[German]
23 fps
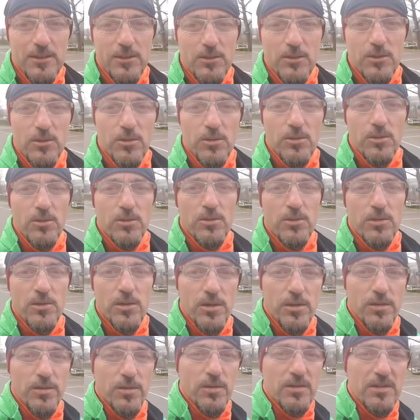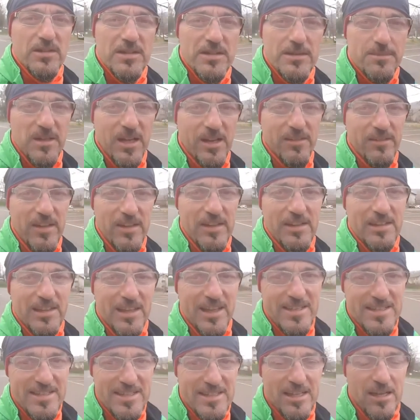Und von diesem Karwendel
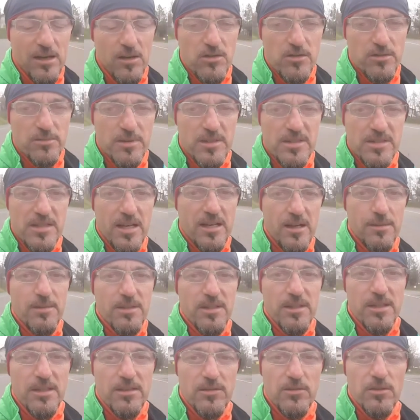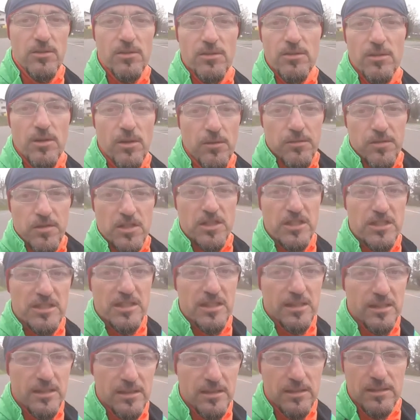Kessel aus, wie gesagt, kann man dann äh, auf
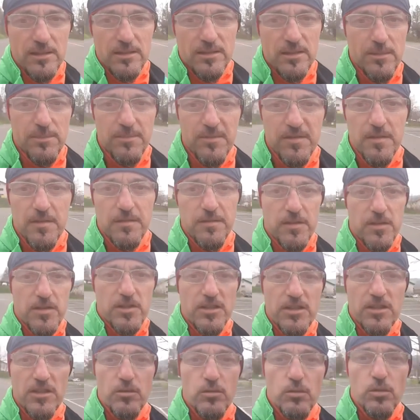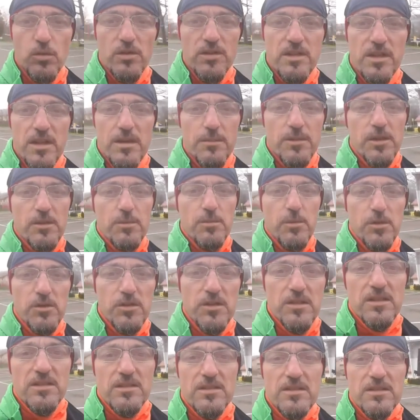verschiedene Nordgipfel verschiedene Touren nehmen. Ich möchte
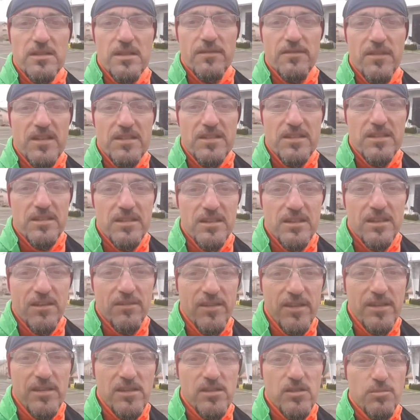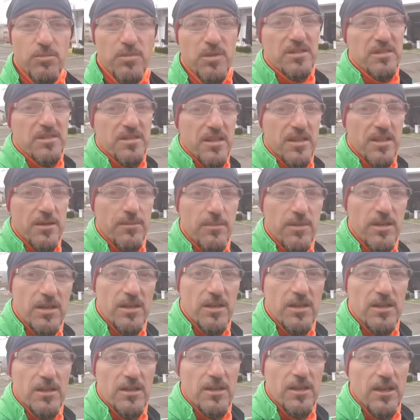das äh, westliche Karwendelspitz nehmen.
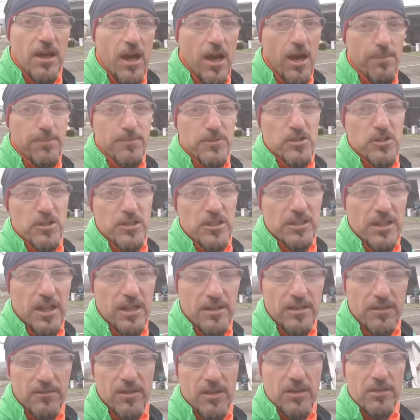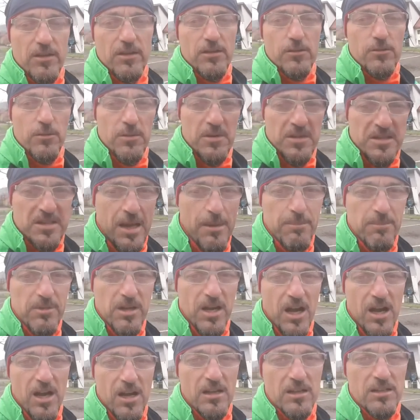Abstieg dann eventuell über
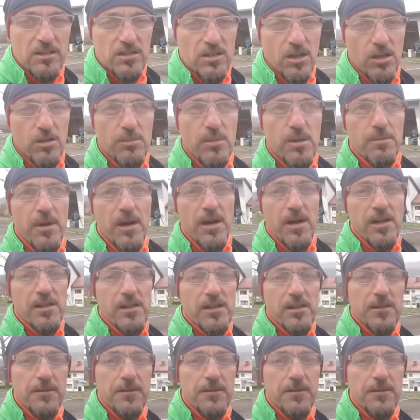Stamka. Schauen wir mal.